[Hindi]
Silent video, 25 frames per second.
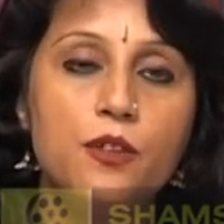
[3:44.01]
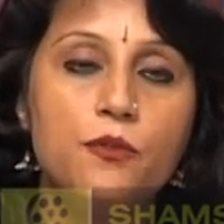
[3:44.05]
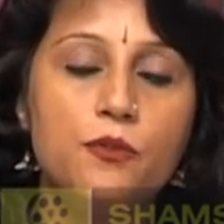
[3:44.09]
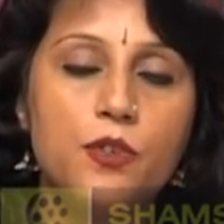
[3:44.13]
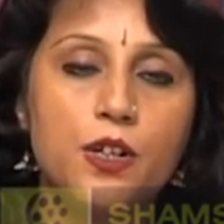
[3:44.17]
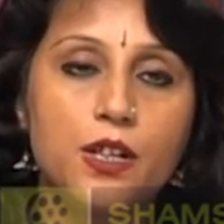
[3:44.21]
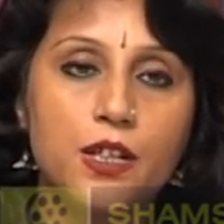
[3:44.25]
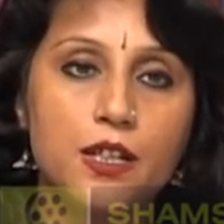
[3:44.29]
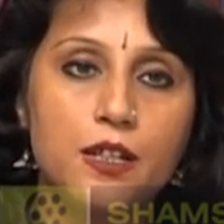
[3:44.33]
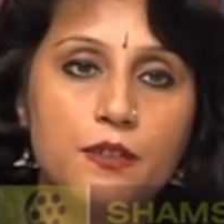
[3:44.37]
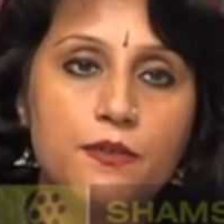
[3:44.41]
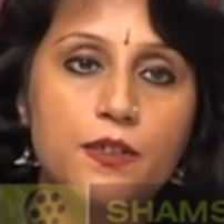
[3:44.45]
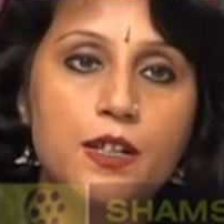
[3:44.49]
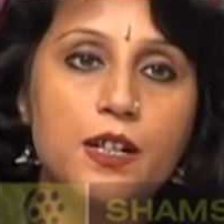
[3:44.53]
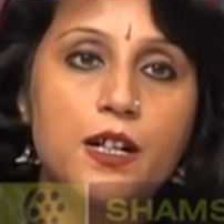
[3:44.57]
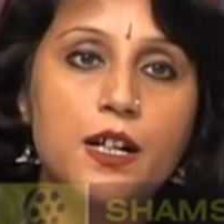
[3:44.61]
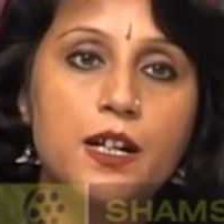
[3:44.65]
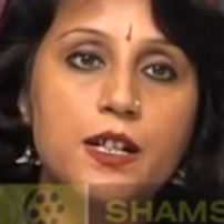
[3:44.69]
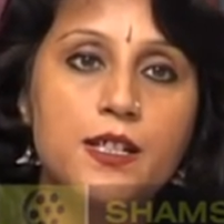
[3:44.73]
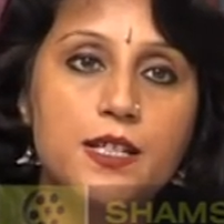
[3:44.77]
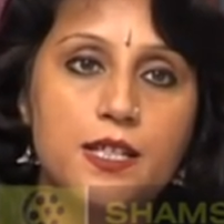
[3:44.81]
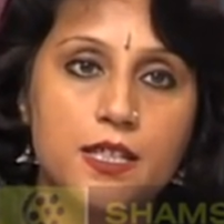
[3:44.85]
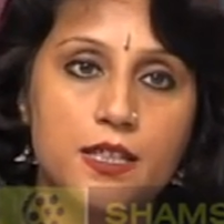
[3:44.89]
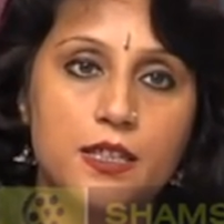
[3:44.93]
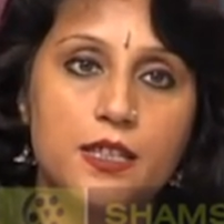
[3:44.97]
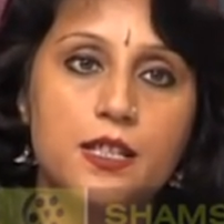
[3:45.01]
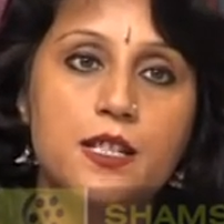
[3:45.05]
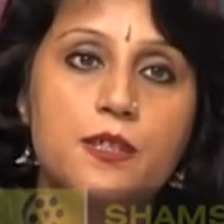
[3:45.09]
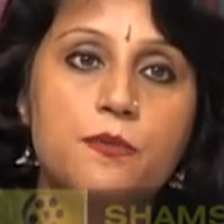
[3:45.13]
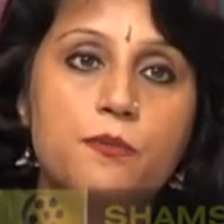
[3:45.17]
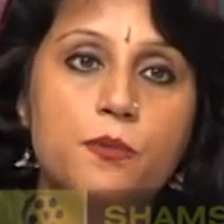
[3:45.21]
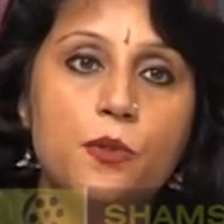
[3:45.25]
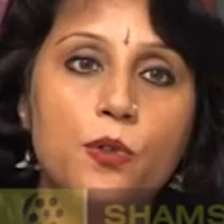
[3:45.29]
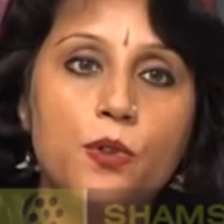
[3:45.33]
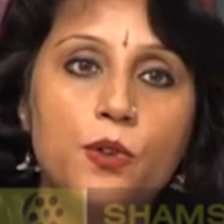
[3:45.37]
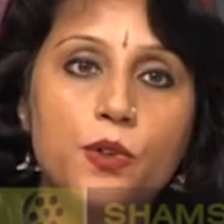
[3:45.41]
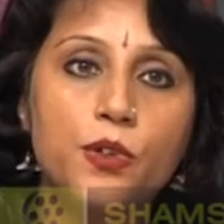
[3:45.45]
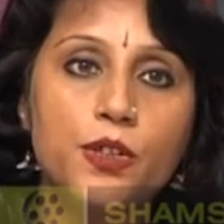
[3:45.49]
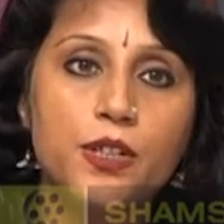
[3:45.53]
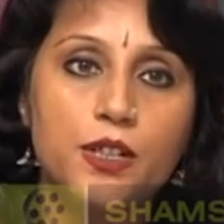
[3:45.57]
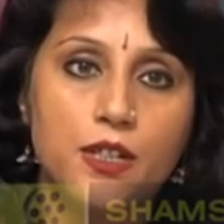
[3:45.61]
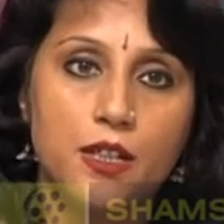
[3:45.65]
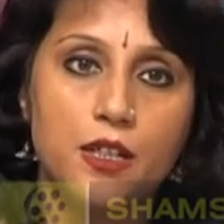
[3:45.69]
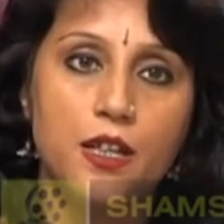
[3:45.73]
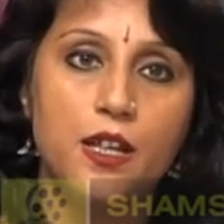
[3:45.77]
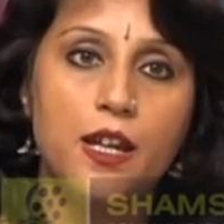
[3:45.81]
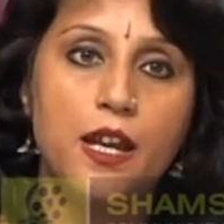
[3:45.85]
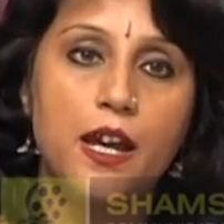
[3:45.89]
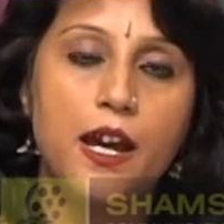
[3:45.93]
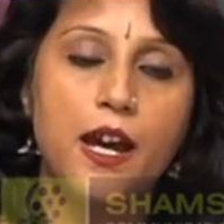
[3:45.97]
for giving us the support
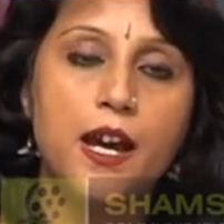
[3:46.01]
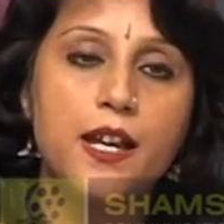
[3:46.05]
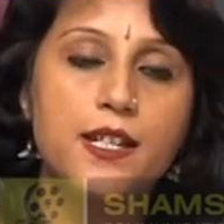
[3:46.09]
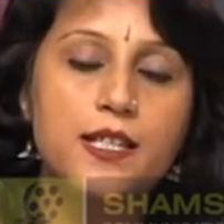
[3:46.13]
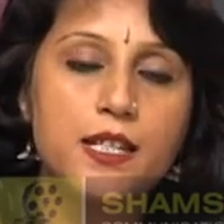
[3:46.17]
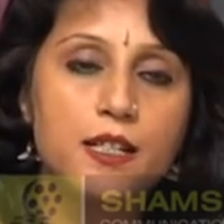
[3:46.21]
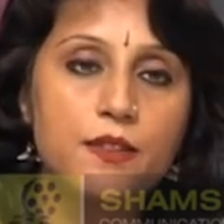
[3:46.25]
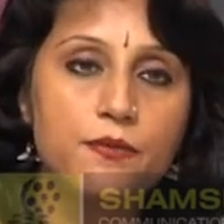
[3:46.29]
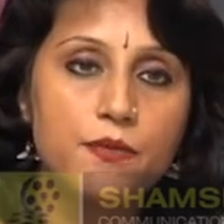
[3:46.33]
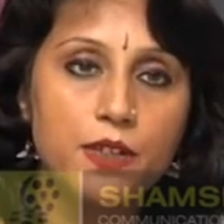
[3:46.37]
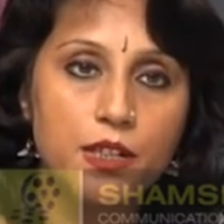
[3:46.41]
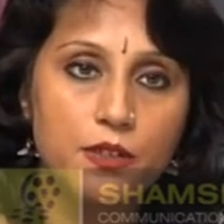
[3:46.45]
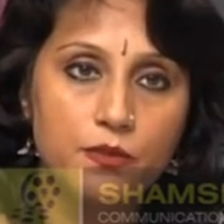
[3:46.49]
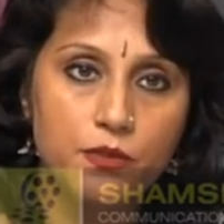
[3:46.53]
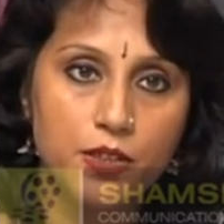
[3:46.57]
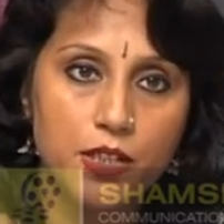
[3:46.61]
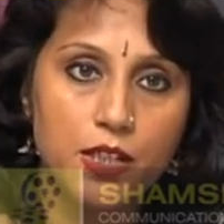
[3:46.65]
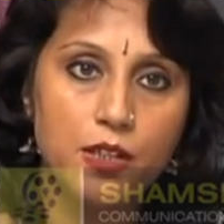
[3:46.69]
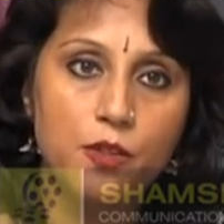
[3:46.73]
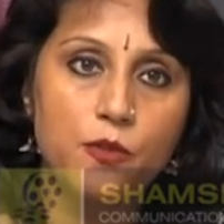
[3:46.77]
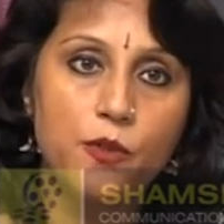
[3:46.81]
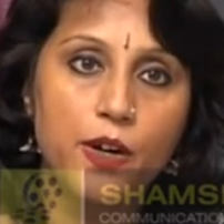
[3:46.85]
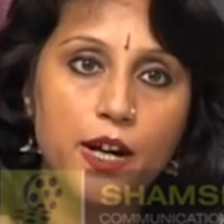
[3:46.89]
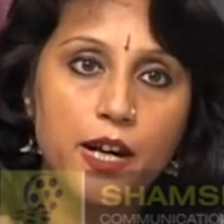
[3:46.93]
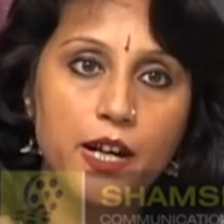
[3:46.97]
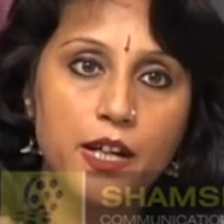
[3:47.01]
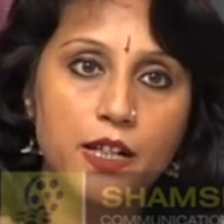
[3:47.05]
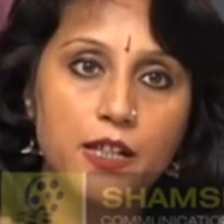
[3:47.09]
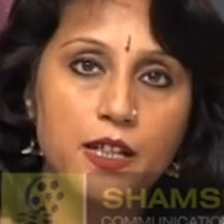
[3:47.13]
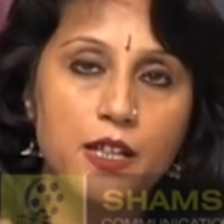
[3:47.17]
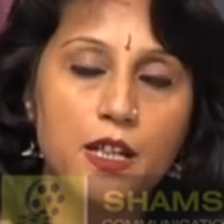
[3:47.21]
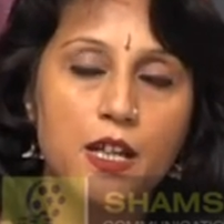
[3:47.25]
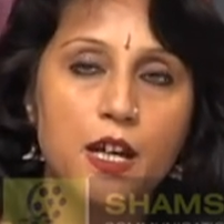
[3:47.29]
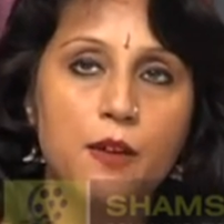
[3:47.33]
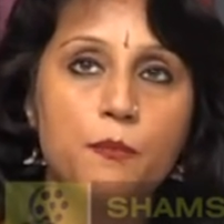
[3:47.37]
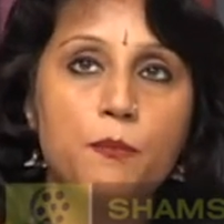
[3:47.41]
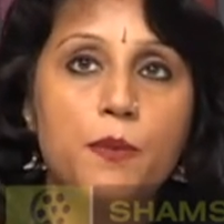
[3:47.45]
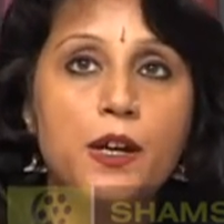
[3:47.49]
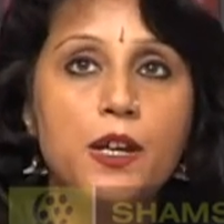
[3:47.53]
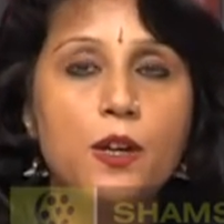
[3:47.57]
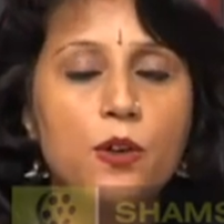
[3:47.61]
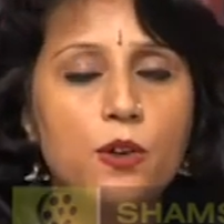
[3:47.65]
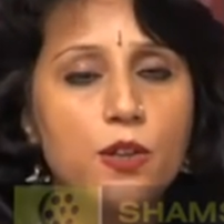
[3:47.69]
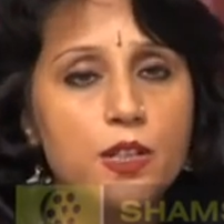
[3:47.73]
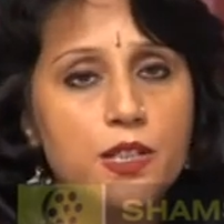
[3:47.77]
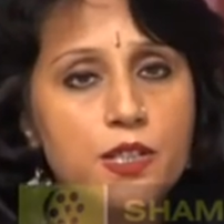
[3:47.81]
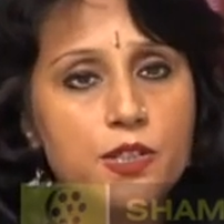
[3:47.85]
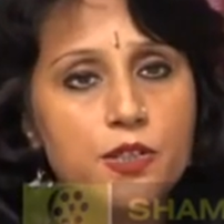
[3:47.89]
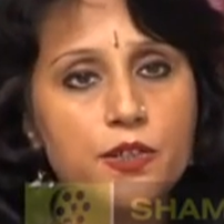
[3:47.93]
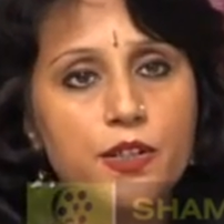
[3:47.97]
as and when we required by
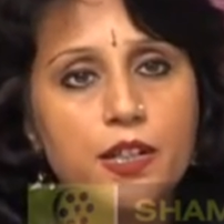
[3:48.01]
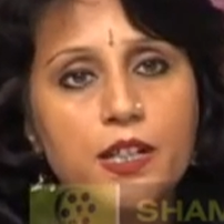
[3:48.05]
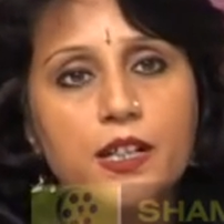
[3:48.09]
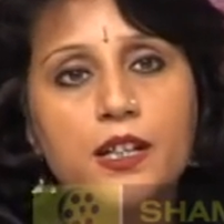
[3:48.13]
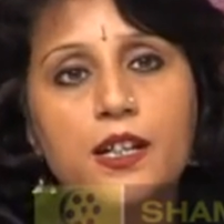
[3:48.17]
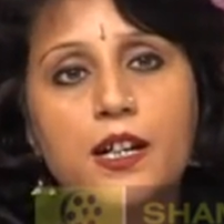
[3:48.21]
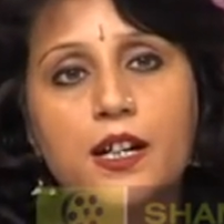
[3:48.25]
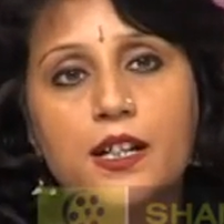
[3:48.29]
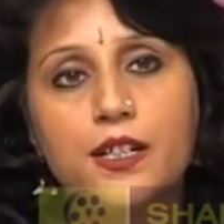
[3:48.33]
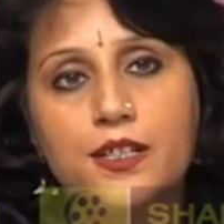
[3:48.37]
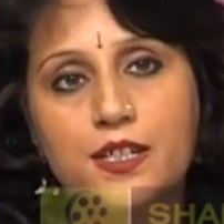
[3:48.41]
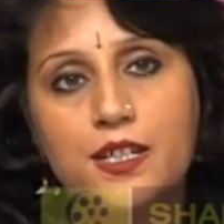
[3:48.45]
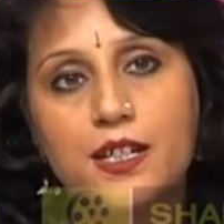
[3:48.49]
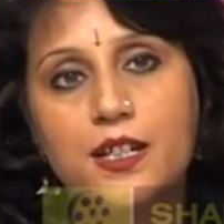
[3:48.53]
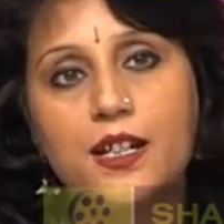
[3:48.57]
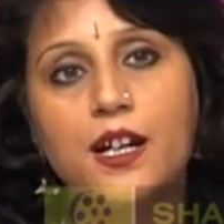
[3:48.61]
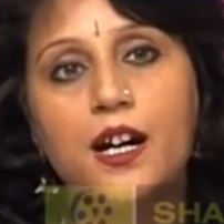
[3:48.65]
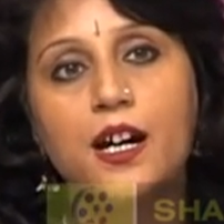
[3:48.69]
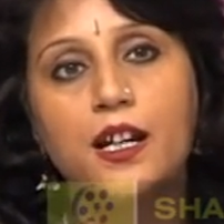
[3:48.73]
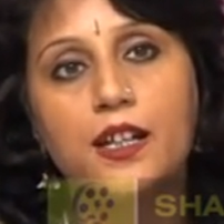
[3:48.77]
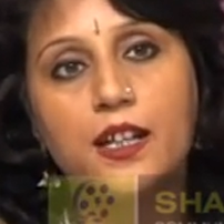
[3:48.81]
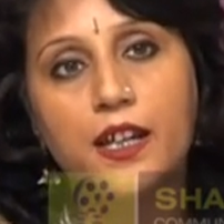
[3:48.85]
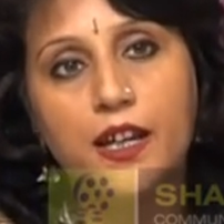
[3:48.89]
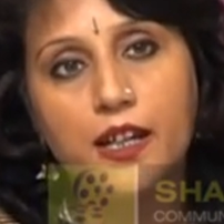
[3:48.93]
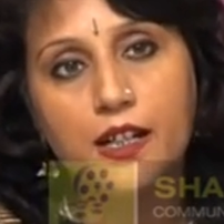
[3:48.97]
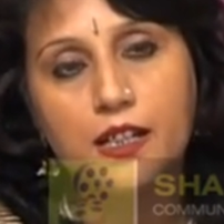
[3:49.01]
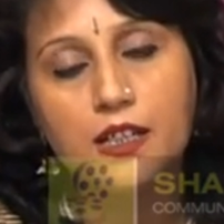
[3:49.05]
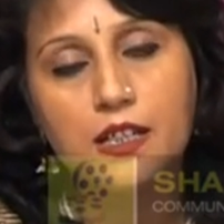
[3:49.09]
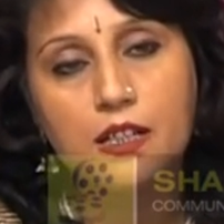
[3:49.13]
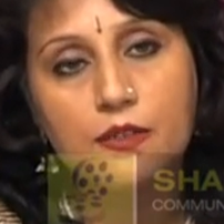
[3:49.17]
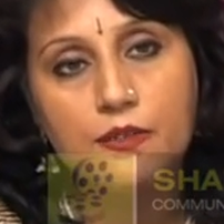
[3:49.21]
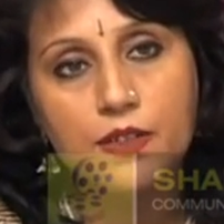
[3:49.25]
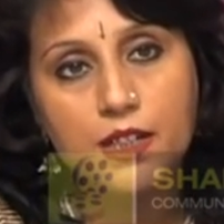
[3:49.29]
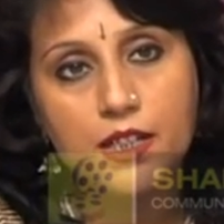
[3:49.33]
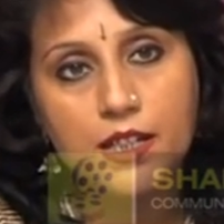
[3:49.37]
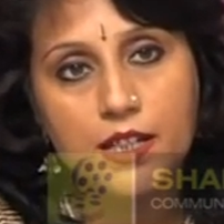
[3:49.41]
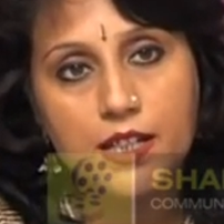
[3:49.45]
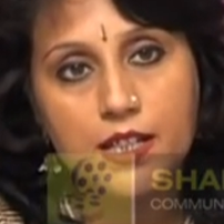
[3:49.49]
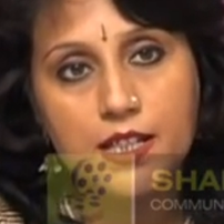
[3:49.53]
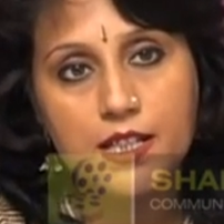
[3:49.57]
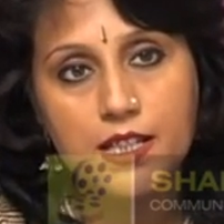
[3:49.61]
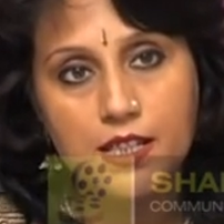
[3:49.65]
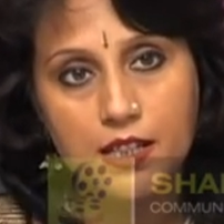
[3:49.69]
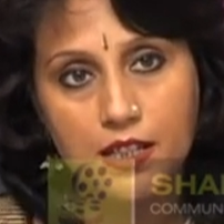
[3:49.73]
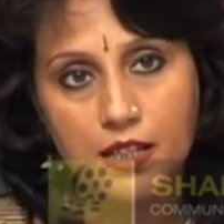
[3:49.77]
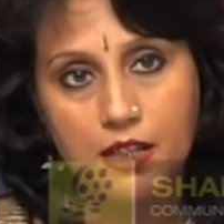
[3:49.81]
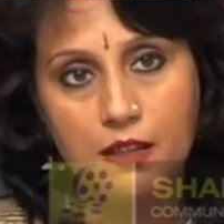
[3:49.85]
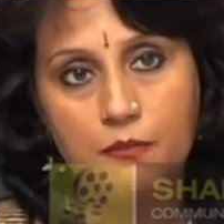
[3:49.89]
also encouraging our activities